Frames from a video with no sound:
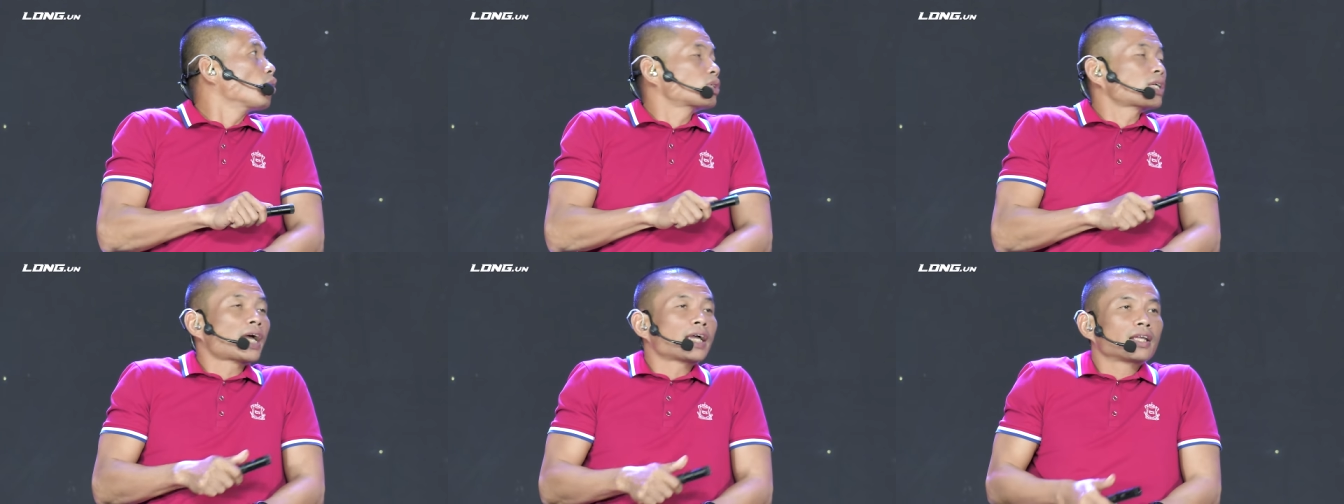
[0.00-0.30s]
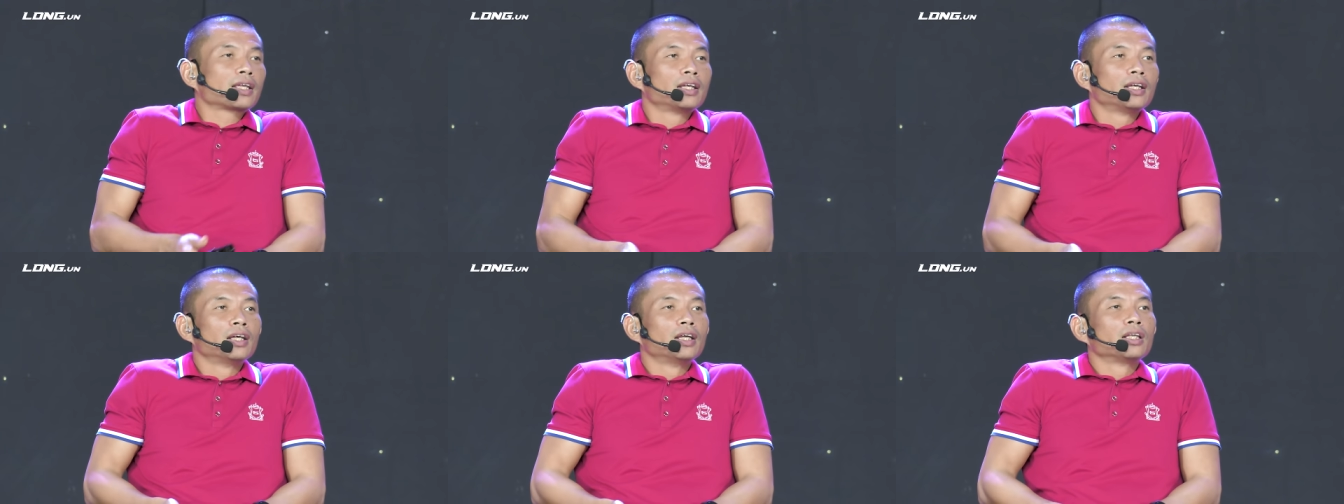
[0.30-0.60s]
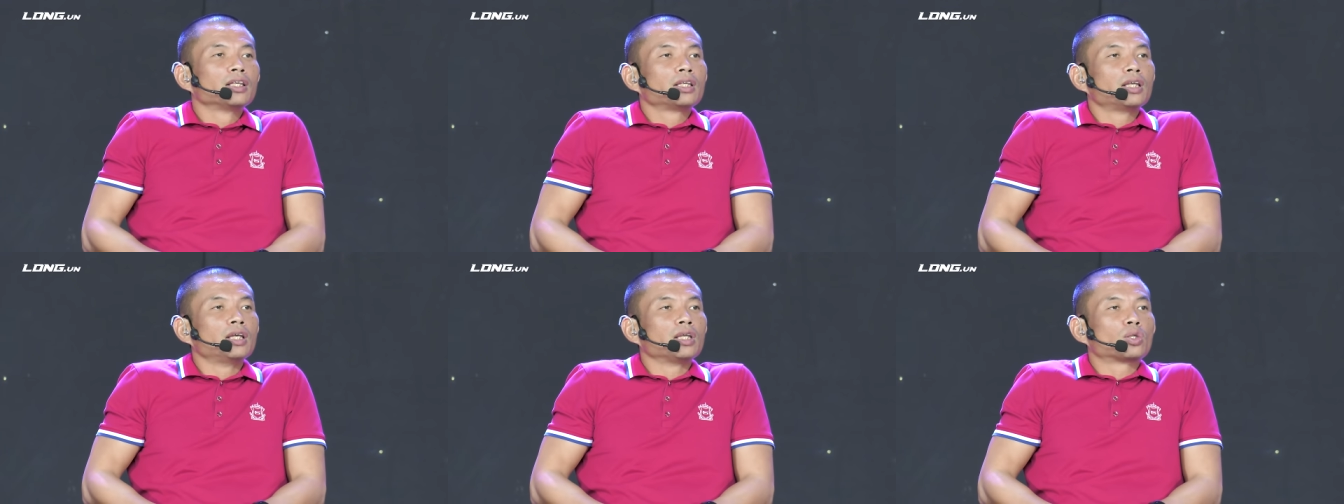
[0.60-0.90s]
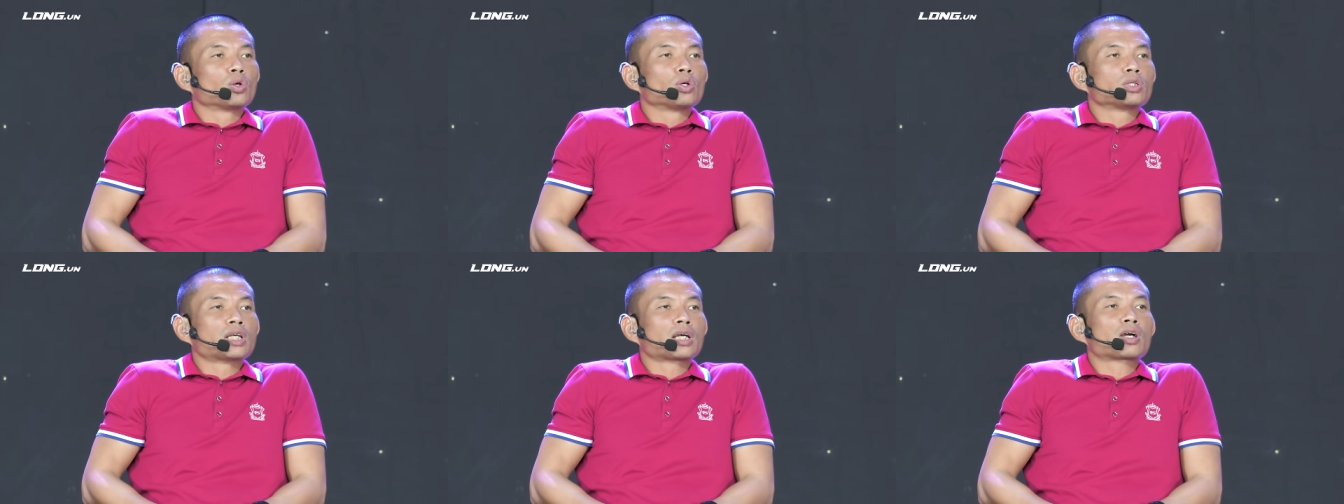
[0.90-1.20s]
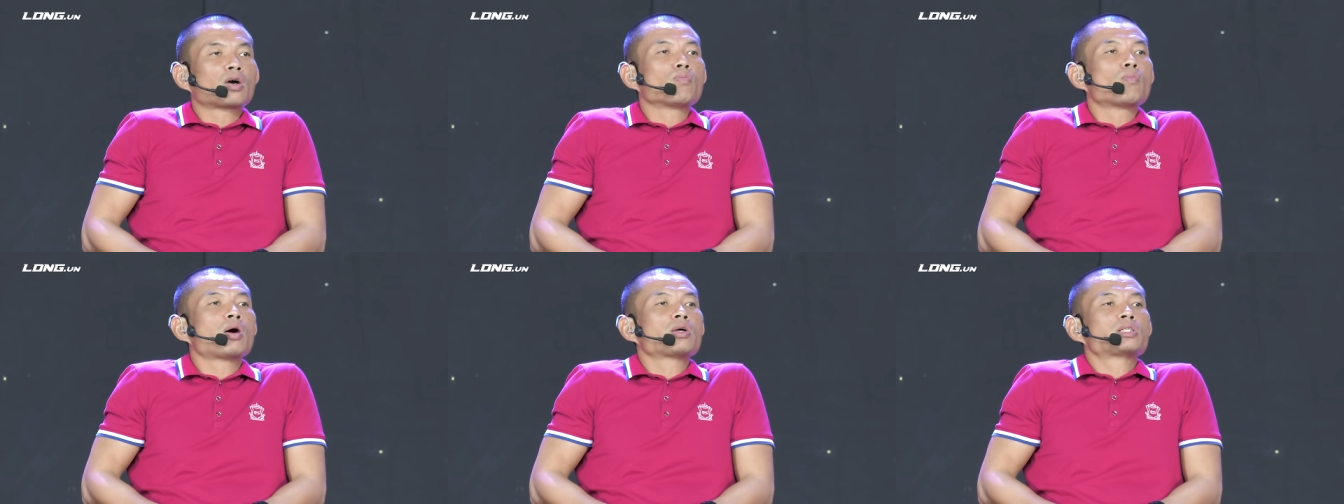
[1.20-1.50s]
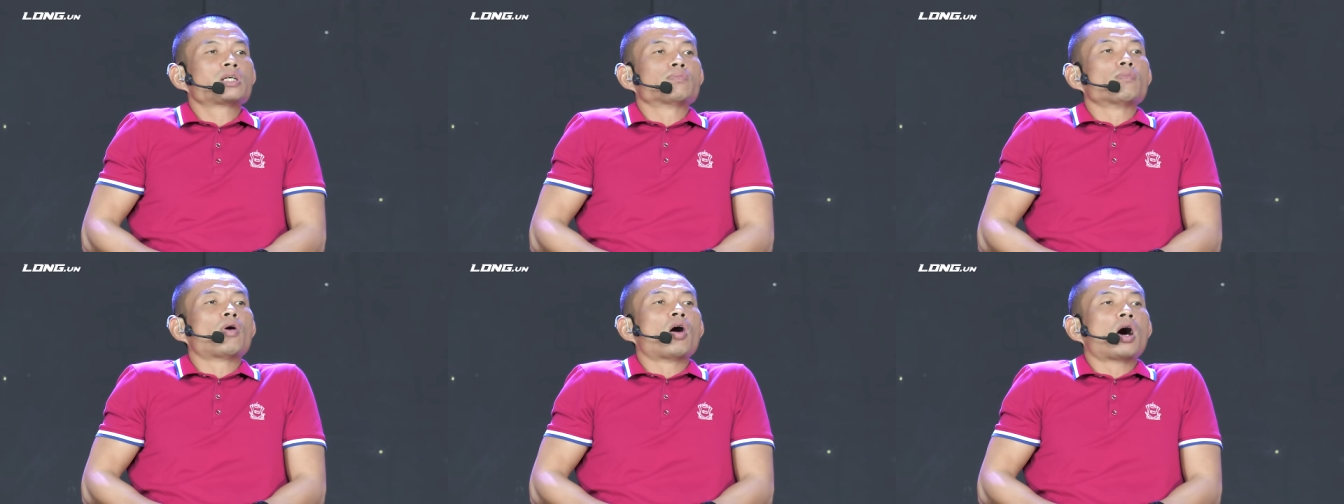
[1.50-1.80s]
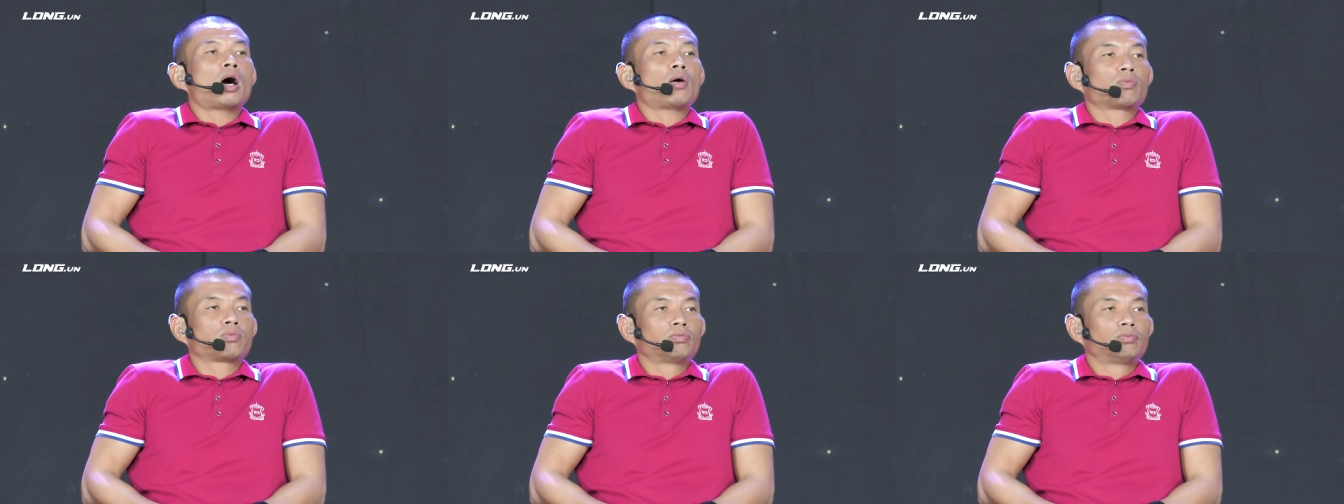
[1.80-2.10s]
xanh thì tôi sẽ không bao giờ bỏ
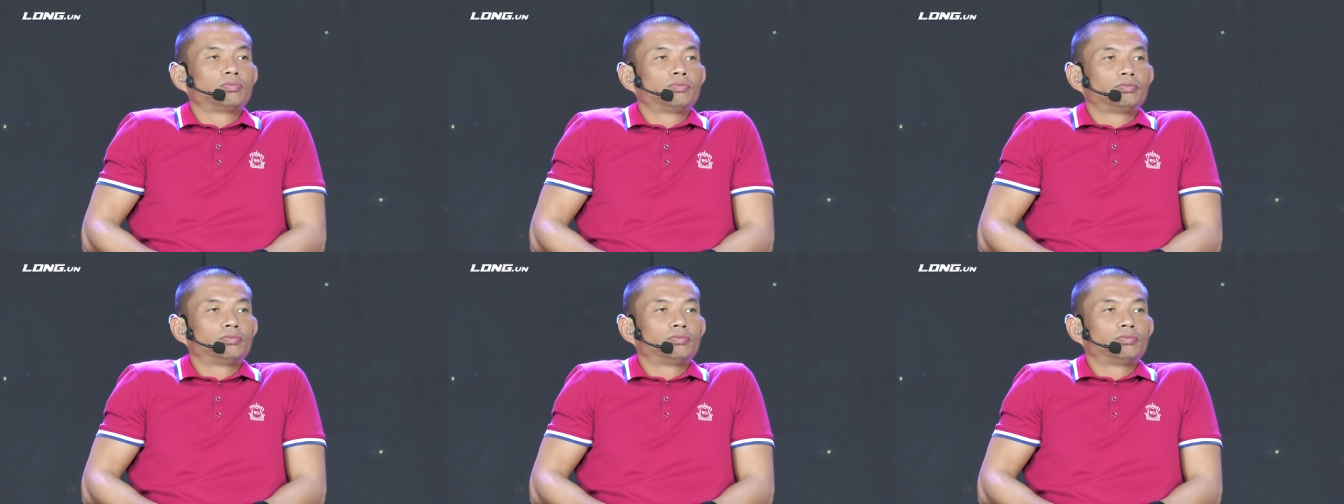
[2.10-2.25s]
học